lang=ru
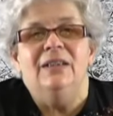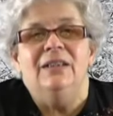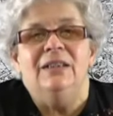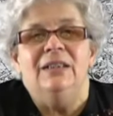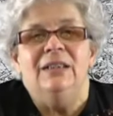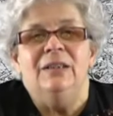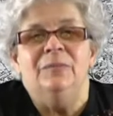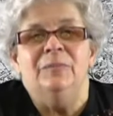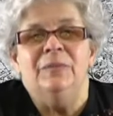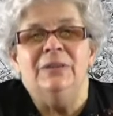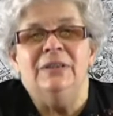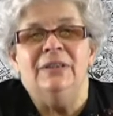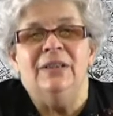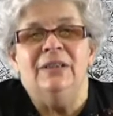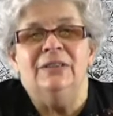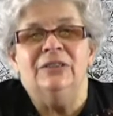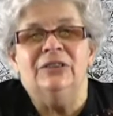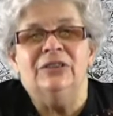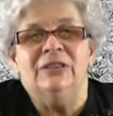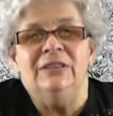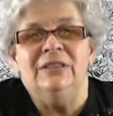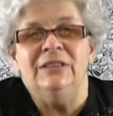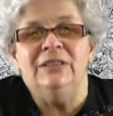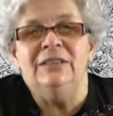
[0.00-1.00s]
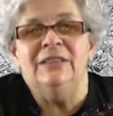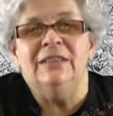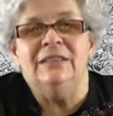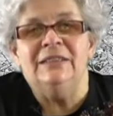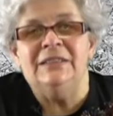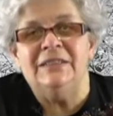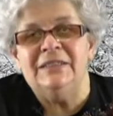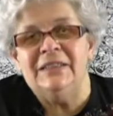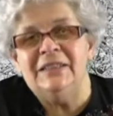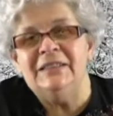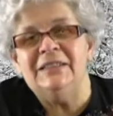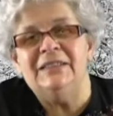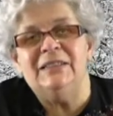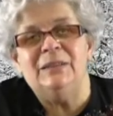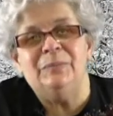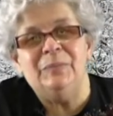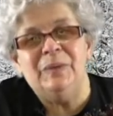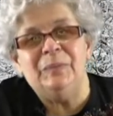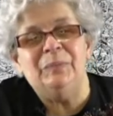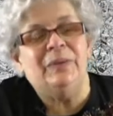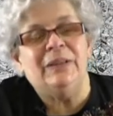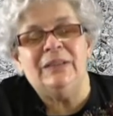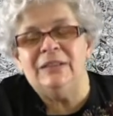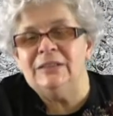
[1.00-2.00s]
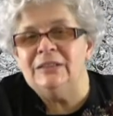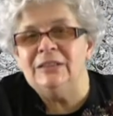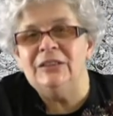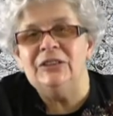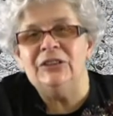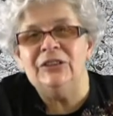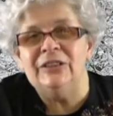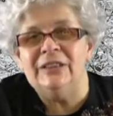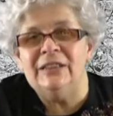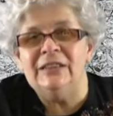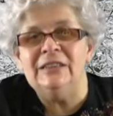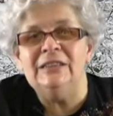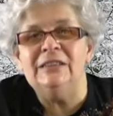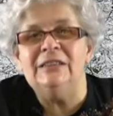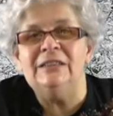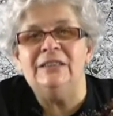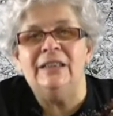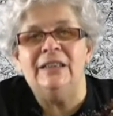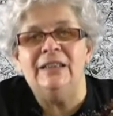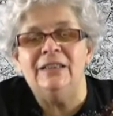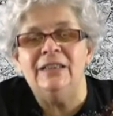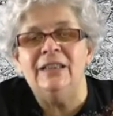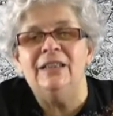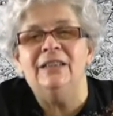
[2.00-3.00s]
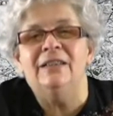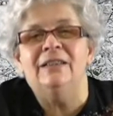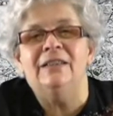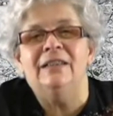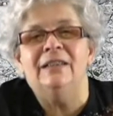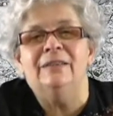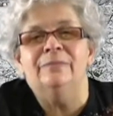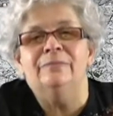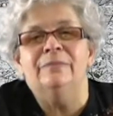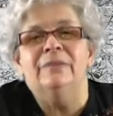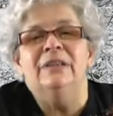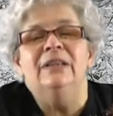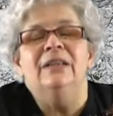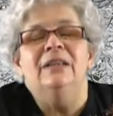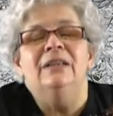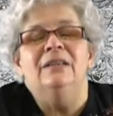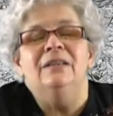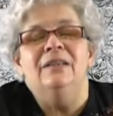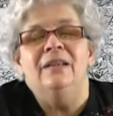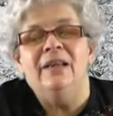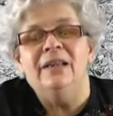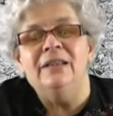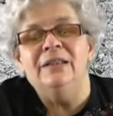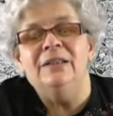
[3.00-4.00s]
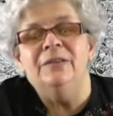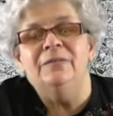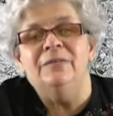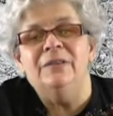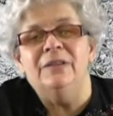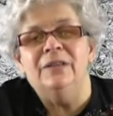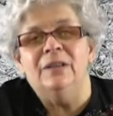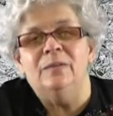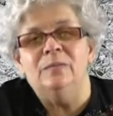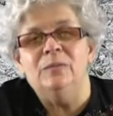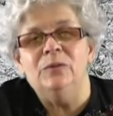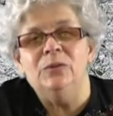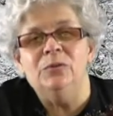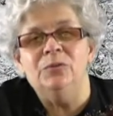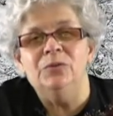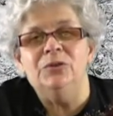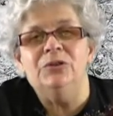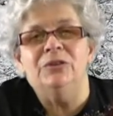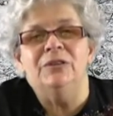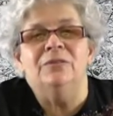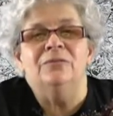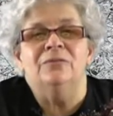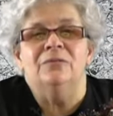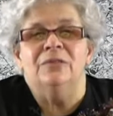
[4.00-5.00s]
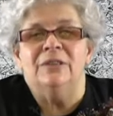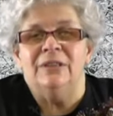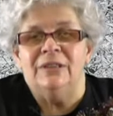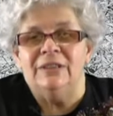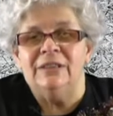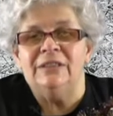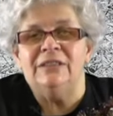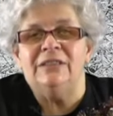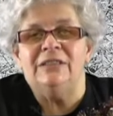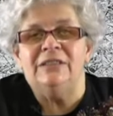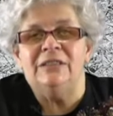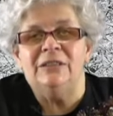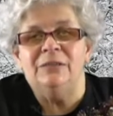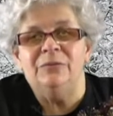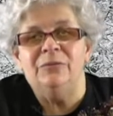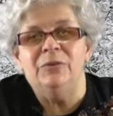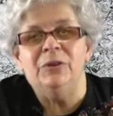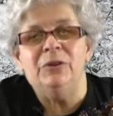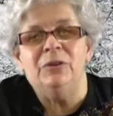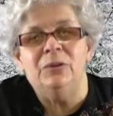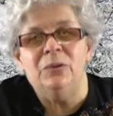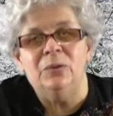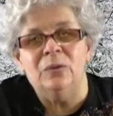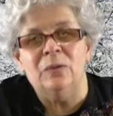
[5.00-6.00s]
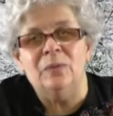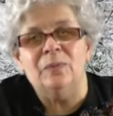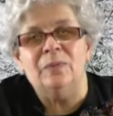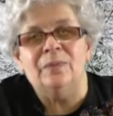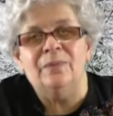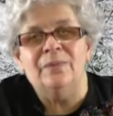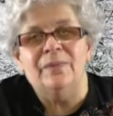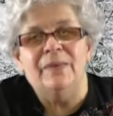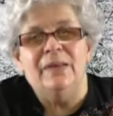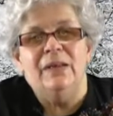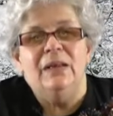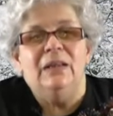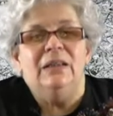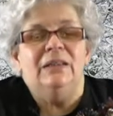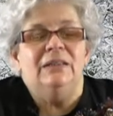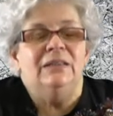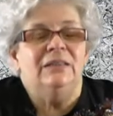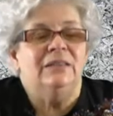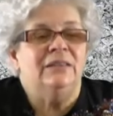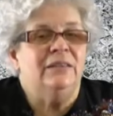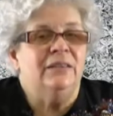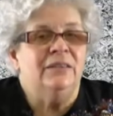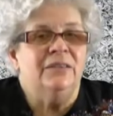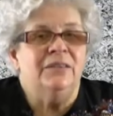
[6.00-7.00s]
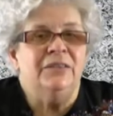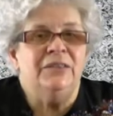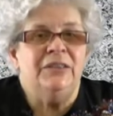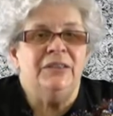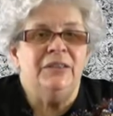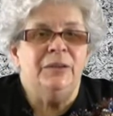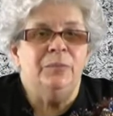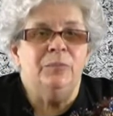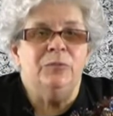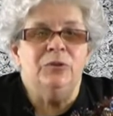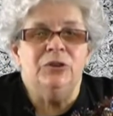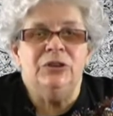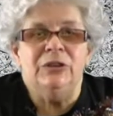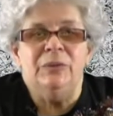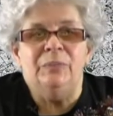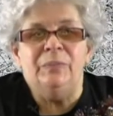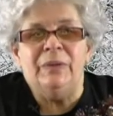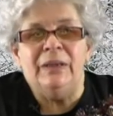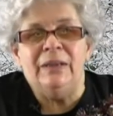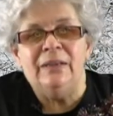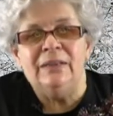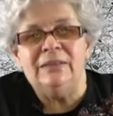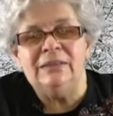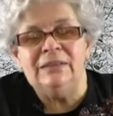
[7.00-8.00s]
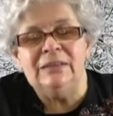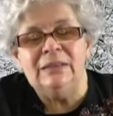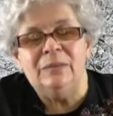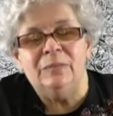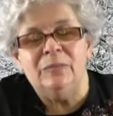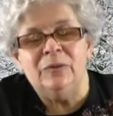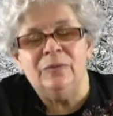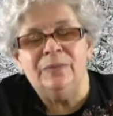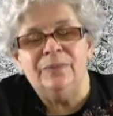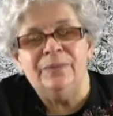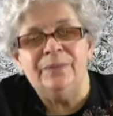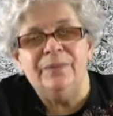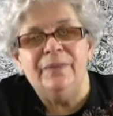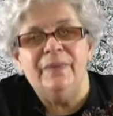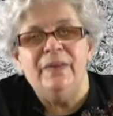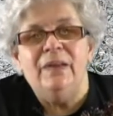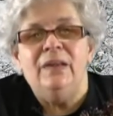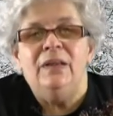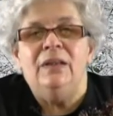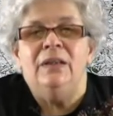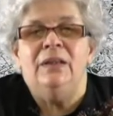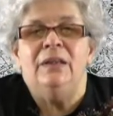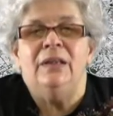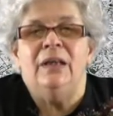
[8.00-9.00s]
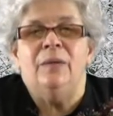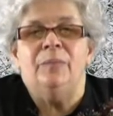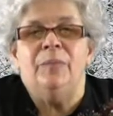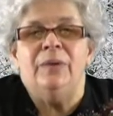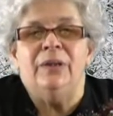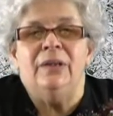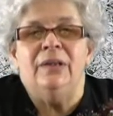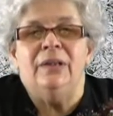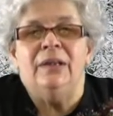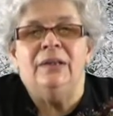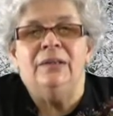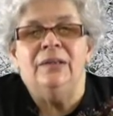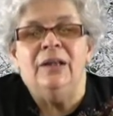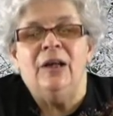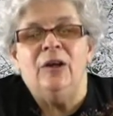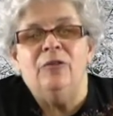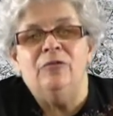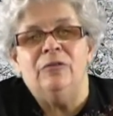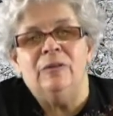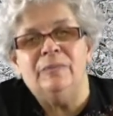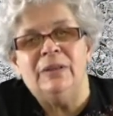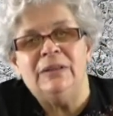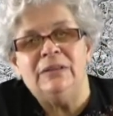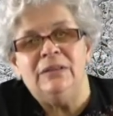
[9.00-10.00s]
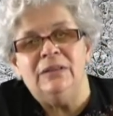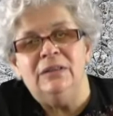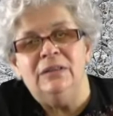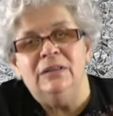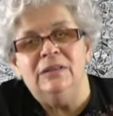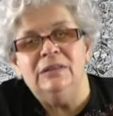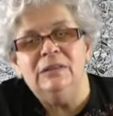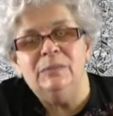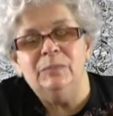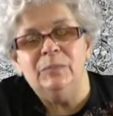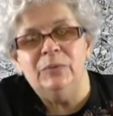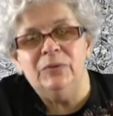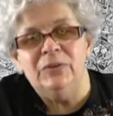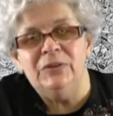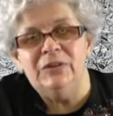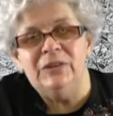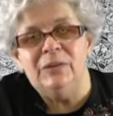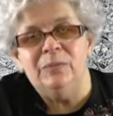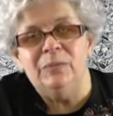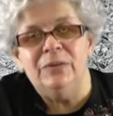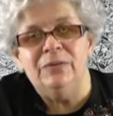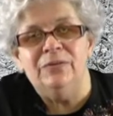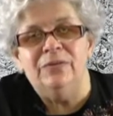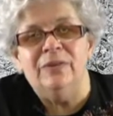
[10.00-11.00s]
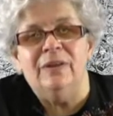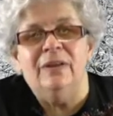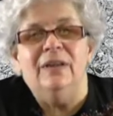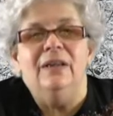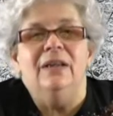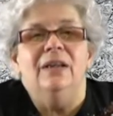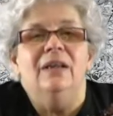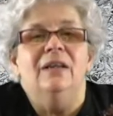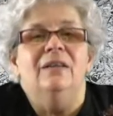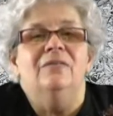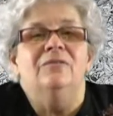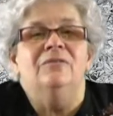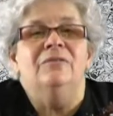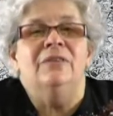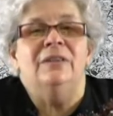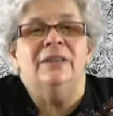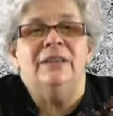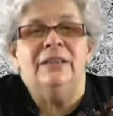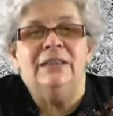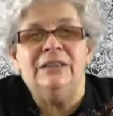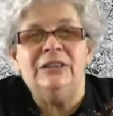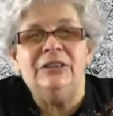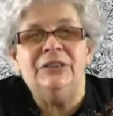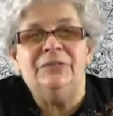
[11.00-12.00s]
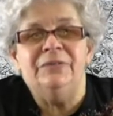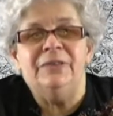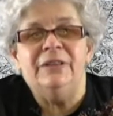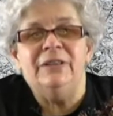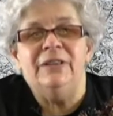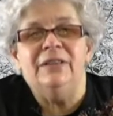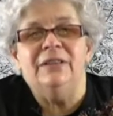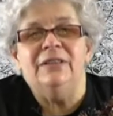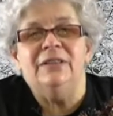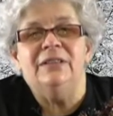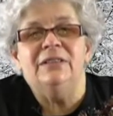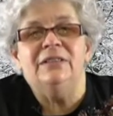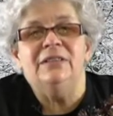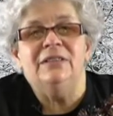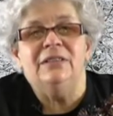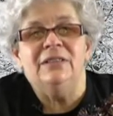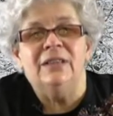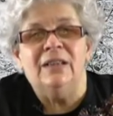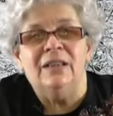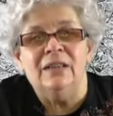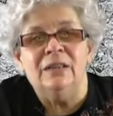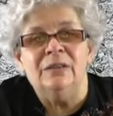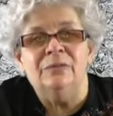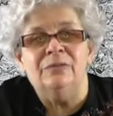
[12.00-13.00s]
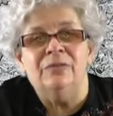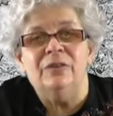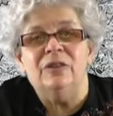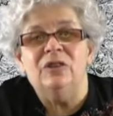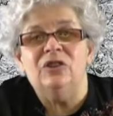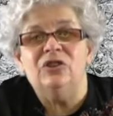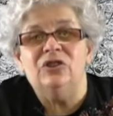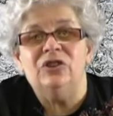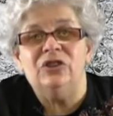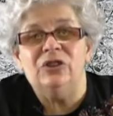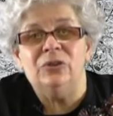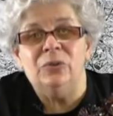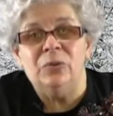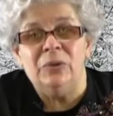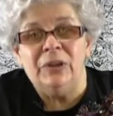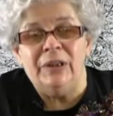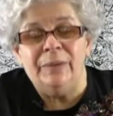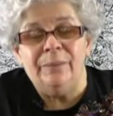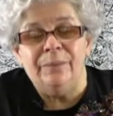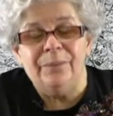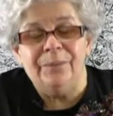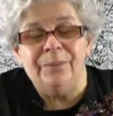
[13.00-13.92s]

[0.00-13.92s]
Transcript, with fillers: И мы должны создать себе праздничное настроение. Для этого нам нужно украсить свой дом. Сделать это можно по-разному. И я предлагаю вам один из способов выращивания кристаллов соли.